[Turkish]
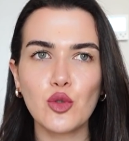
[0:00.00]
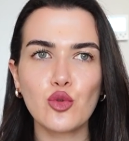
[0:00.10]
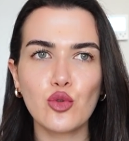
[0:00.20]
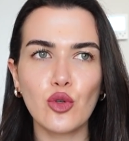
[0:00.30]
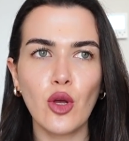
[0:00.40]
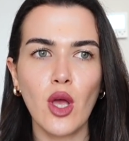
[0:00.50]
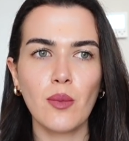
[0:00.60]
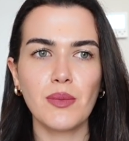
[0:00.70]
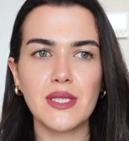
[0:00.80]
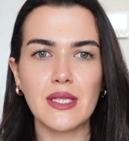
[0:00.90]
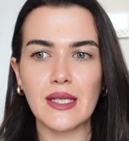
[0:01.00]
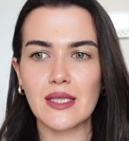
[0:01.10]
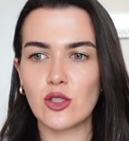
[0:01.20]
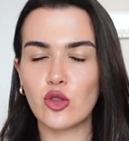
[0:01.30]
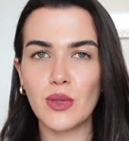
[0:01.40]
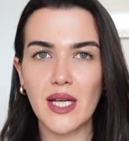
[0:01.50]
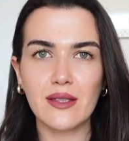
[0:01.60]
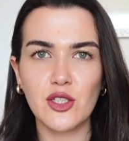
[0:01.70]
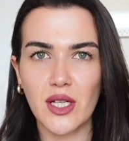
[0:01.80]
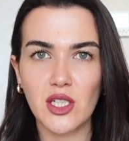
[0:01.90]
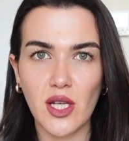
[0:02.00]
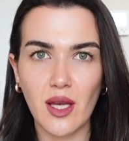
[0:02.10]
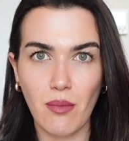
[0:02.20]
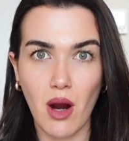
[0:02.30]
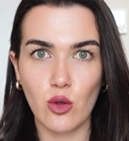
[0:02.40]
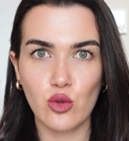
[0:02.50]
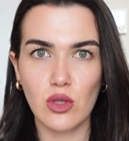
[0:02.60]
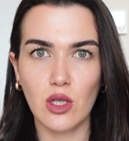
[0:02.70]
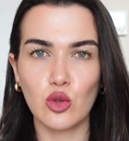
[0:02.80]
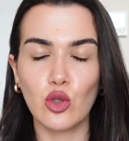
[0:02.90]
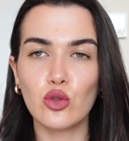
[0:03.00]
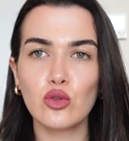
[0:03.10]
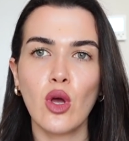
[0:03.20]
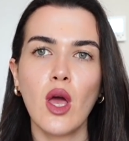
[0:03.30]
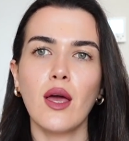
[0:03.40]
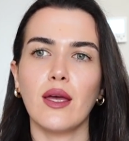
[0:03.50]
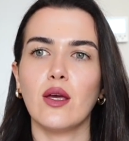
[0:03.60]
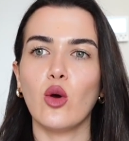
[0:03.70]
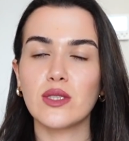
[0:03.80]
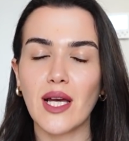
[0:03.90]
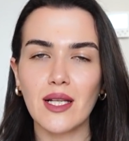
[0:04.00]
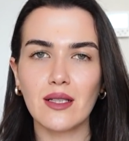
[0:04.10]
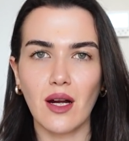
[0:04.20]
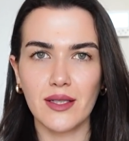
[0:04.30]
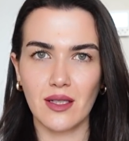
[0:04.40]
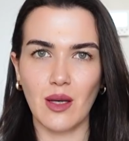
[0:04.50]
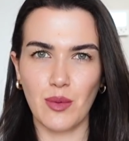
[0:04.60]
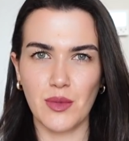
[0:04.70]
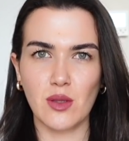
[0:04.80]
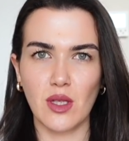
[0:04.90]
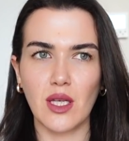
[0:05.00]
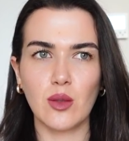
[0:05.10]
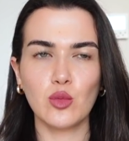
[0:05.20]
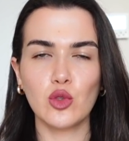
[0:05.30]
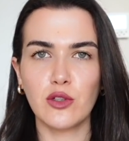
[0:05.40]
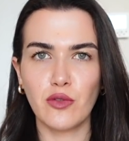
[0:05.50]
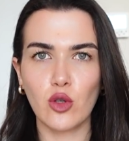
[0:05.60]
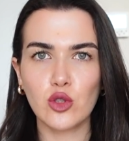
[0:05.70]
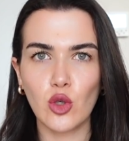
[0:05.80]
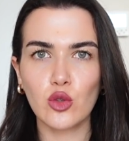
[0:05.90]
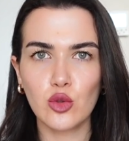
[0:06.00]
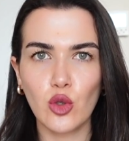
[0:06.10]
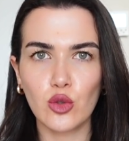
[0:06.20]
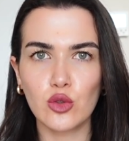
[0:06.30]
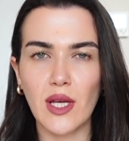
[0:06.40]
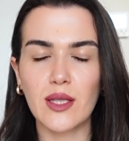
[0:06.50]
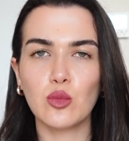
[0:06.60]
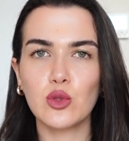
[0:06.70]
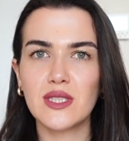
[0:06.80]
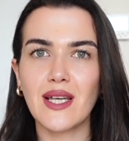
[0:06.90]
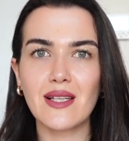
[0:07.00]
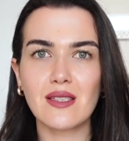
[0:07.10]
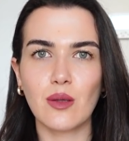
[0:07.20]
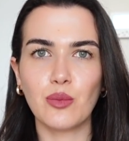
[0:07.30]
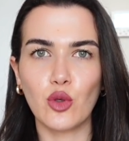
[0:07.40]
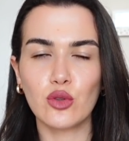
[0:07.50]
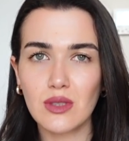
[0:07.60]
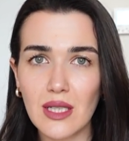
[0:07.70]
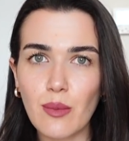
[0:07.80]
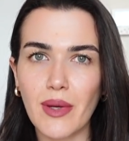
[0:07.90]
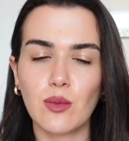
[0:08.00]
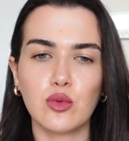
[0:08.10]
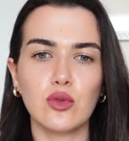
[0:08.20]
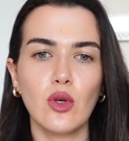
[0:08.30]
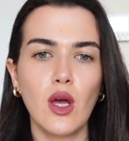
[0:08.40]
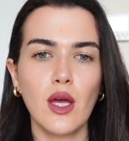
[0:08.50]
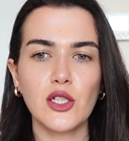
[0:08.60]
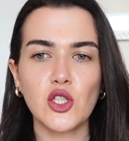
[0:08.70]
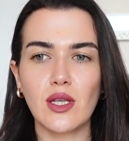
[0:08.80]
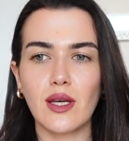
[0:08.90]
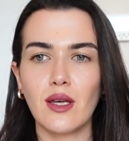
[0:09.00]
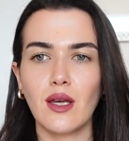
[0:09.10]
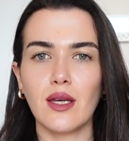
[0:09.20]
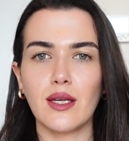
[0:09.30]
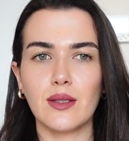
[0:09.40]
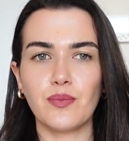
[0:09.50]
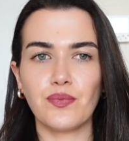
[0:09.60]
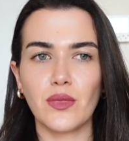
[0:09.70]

bir sürü bizi stimüle edecek şeye maruz kalıyoruz. Ee, özellikle artık hepimiz e, multifonksiyonluyoruz. Yani multitask yapıyoruz. Ne demek bu? İşte e,